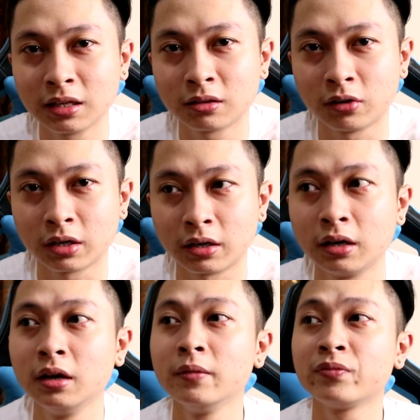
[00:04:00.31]
networker.
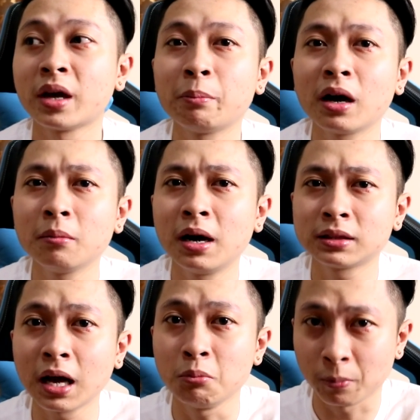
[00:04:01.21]

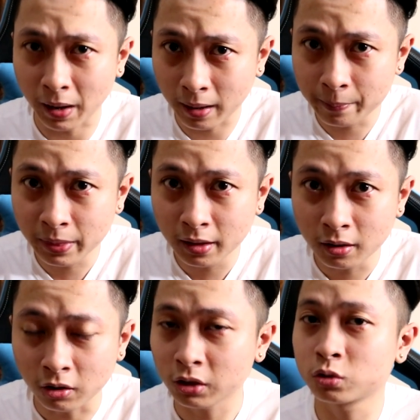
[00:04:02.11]
Napakabata mo pa
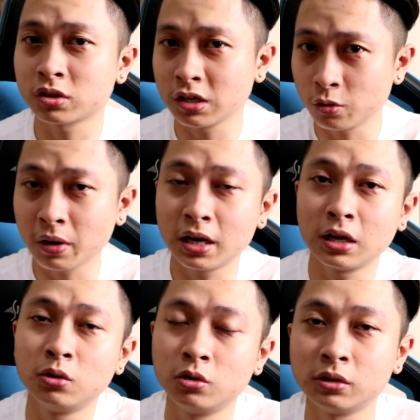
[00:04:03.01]
Okay, oh, kung sa inyong mga
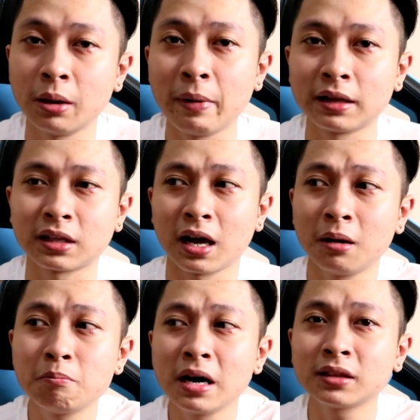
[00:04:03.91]
nanonood na bata,
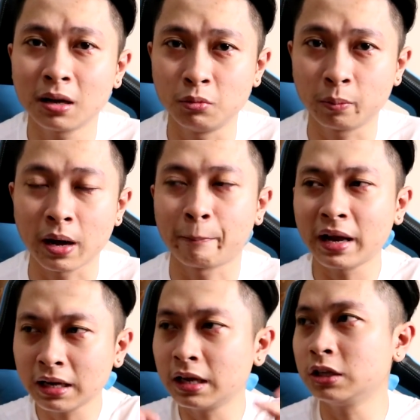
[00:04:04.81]
ang bata mo pa,
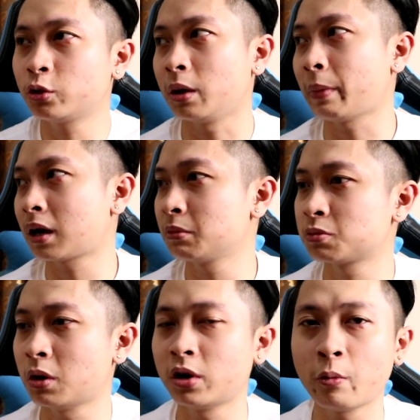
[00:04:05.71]
parang ganito eh, para
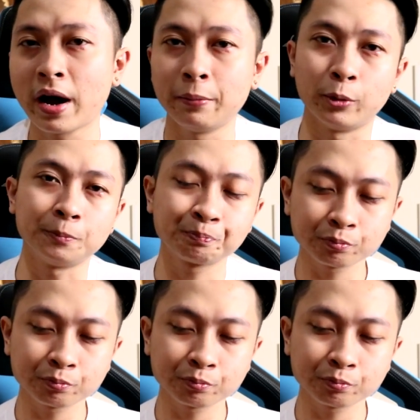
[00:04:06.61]
mas maunawaan mo.